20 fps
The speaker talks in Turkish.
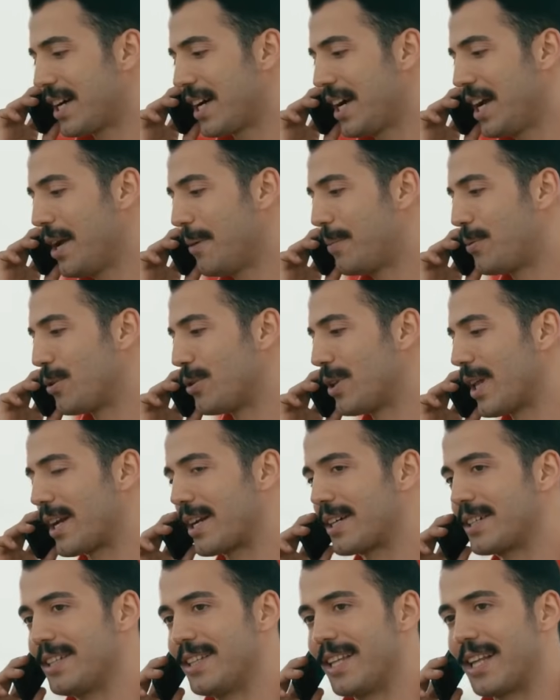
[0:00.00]
şaka yapıyorlar
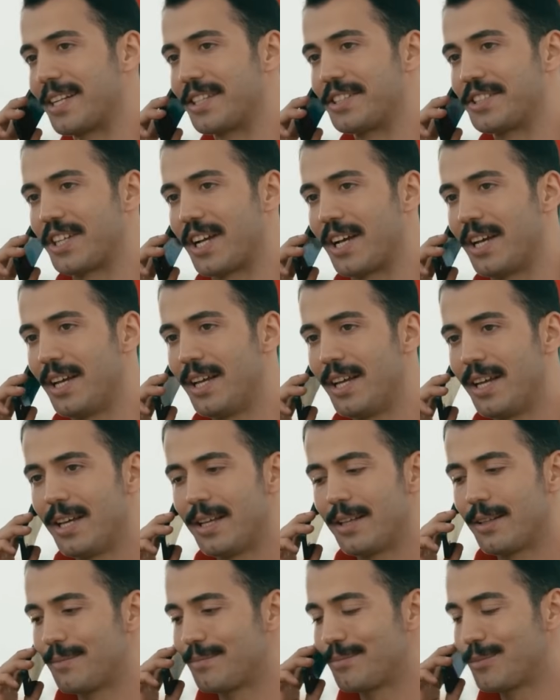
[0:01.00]
akıllarınca.
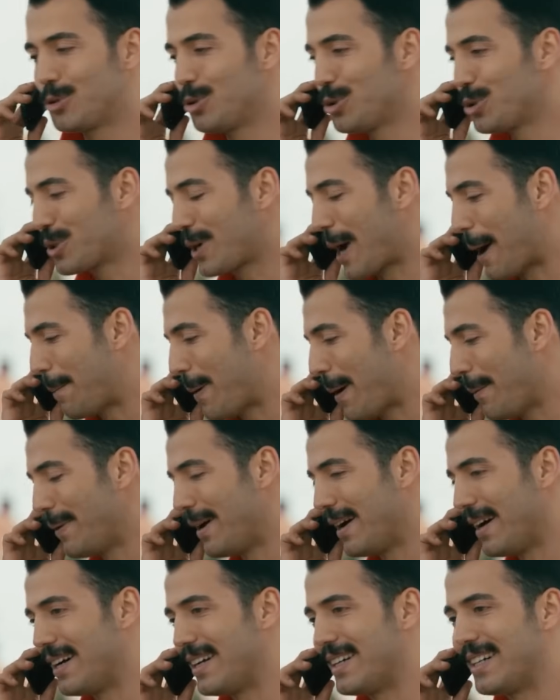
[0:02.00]
Dur
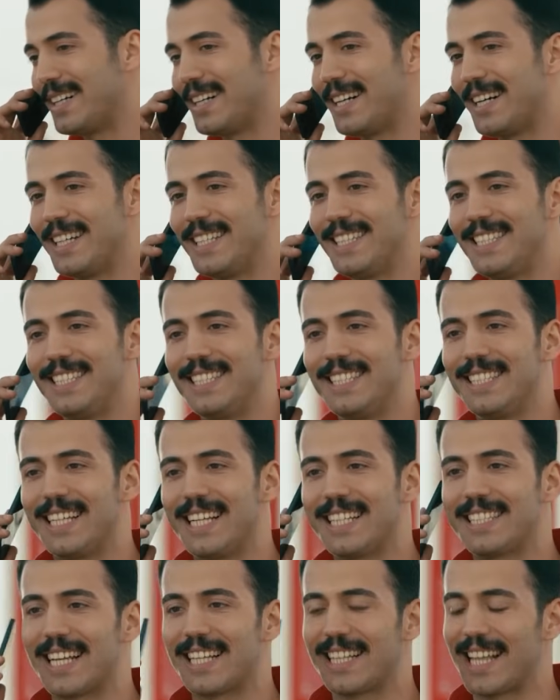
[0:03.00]
kapama
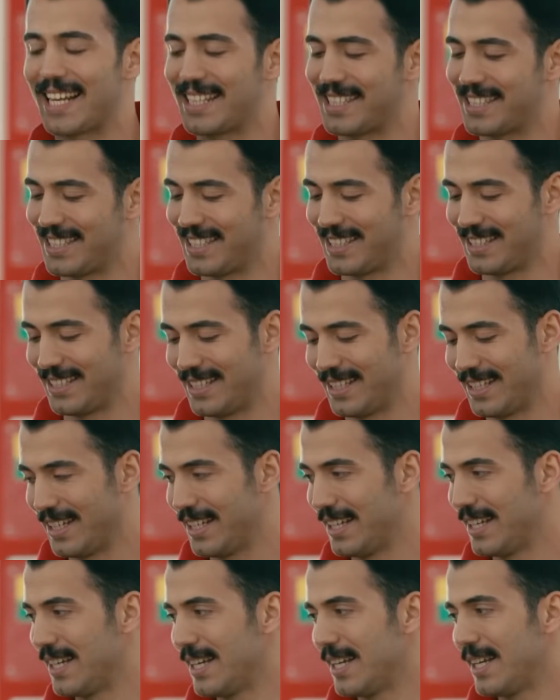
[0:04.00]
hayret edersin.
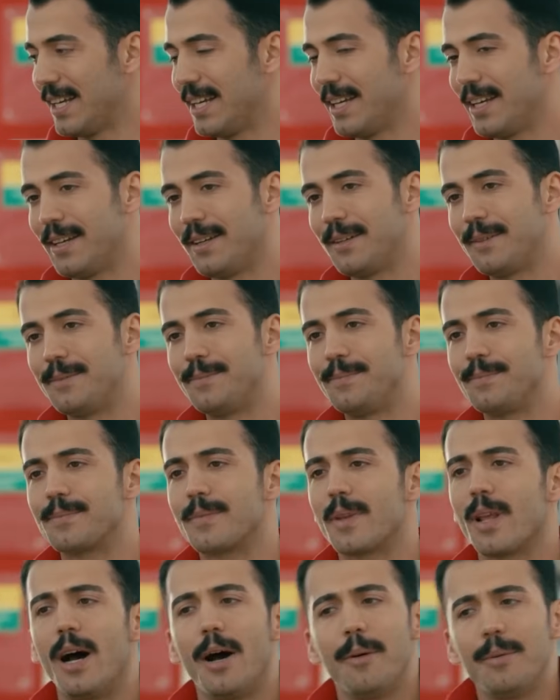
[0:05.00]

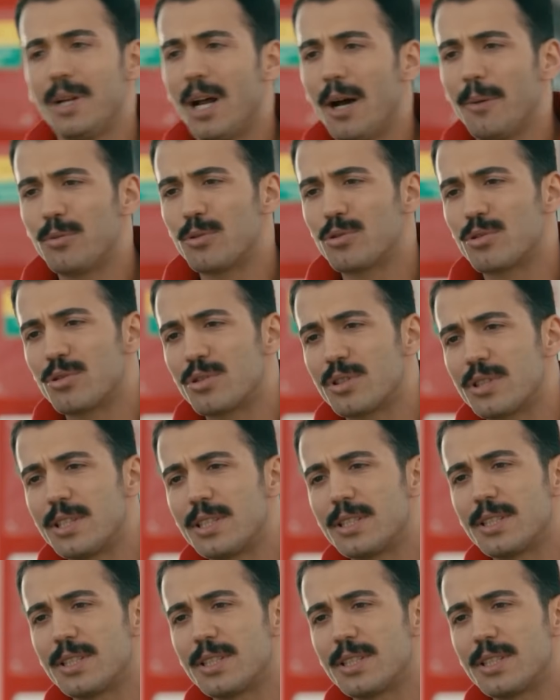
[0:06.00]
Abi ne yapıyorsunuz